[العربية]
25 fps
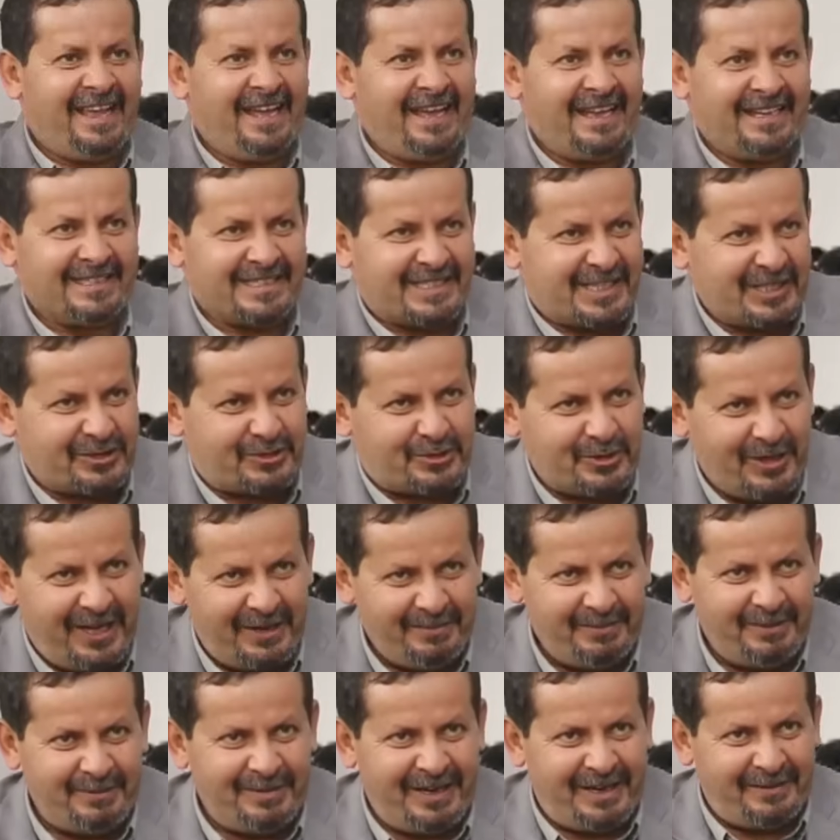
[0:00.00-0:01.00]
سي
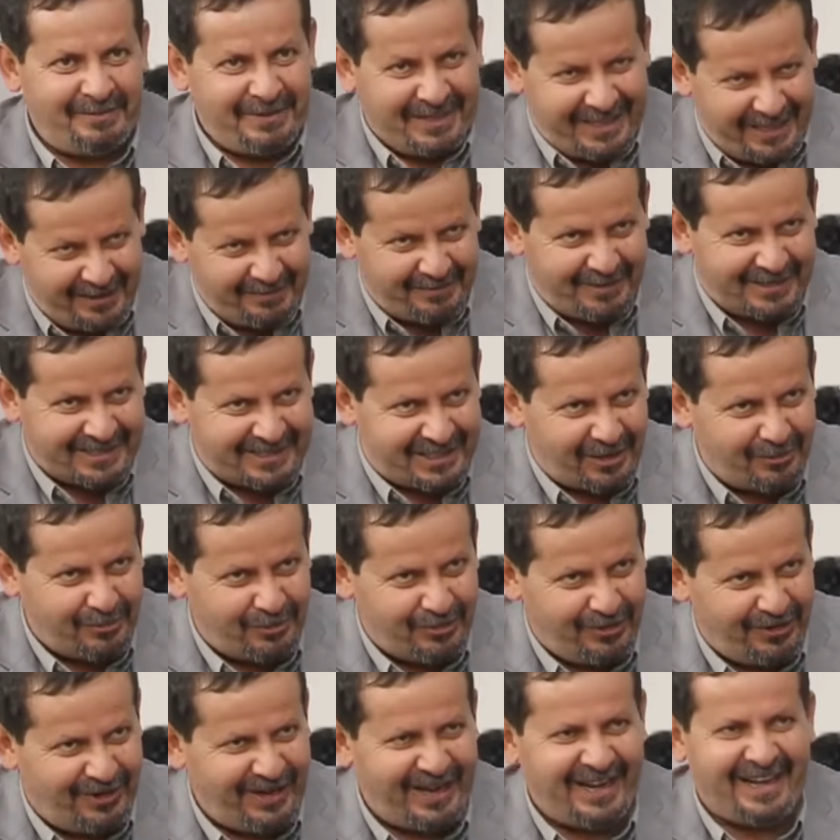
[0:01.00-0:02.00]
تهامي مالا من غير ما
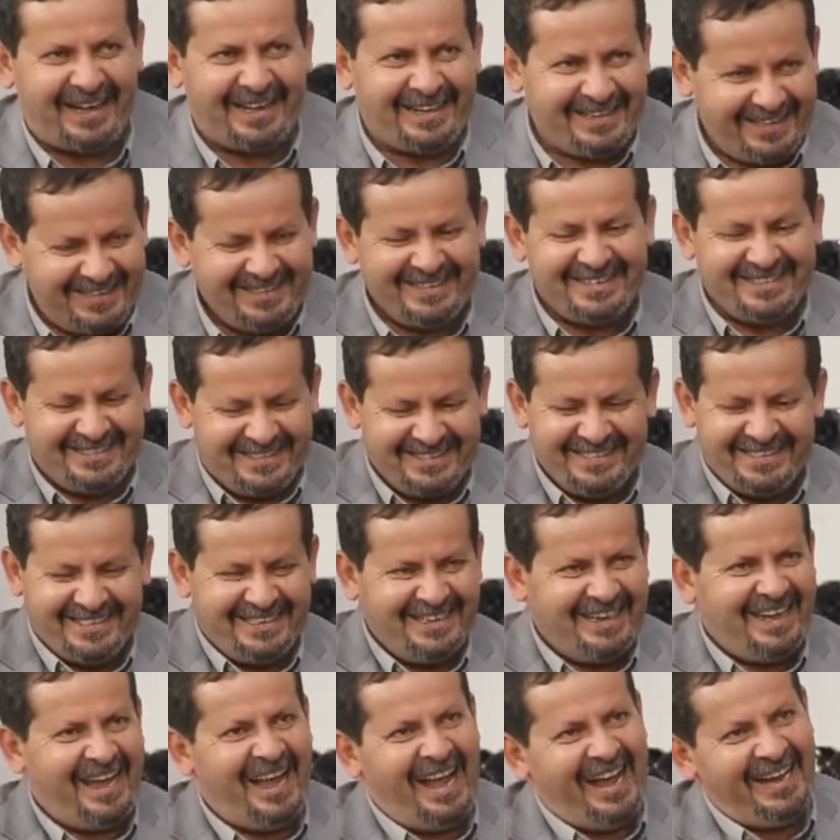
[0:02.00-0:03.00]
نطولوها
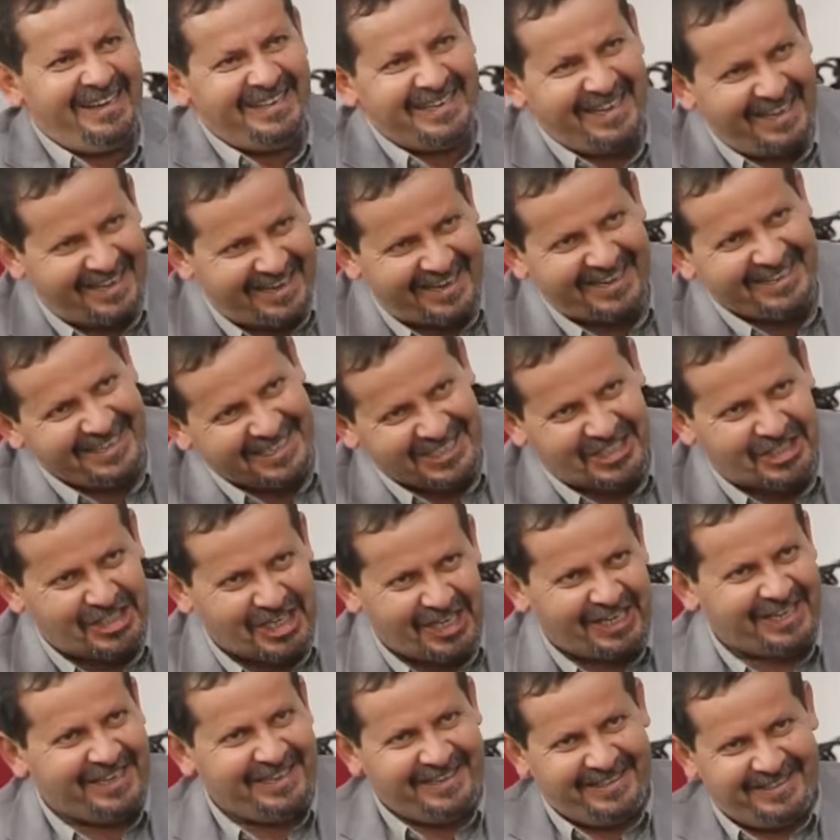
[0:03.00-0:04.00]
احنا رانا
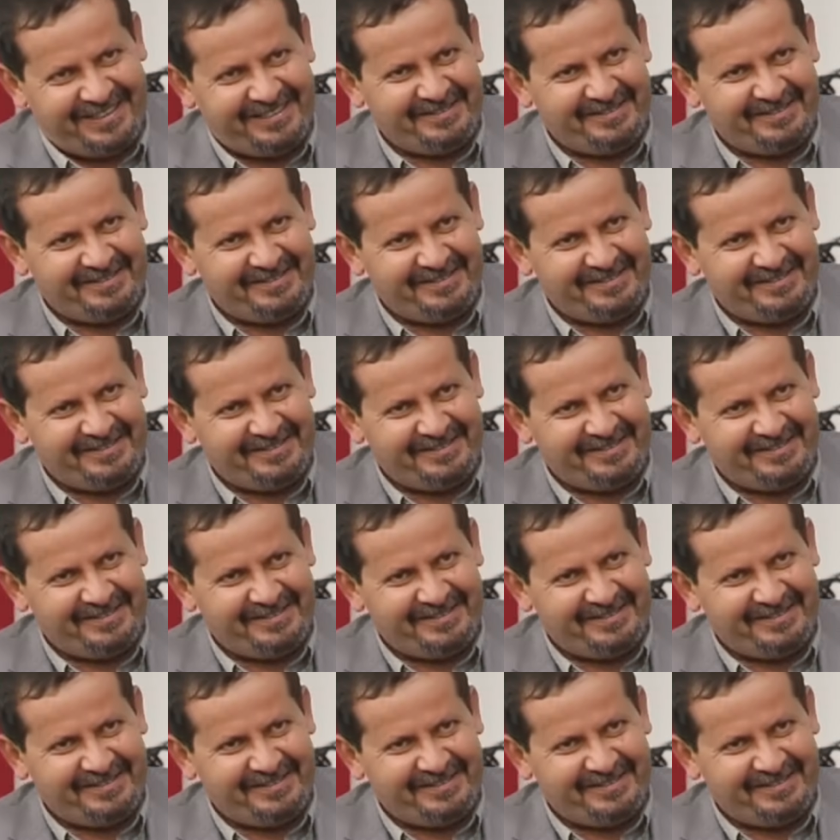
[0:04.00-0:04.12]
شارين